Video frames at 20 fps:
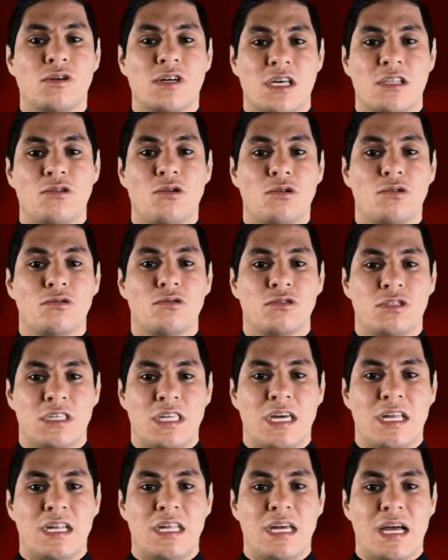que Dios nos
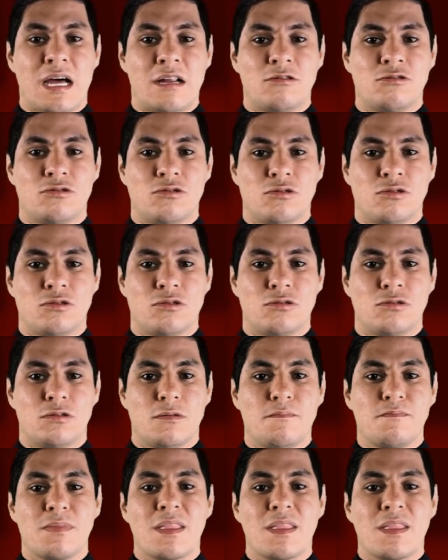tiene a nosotros.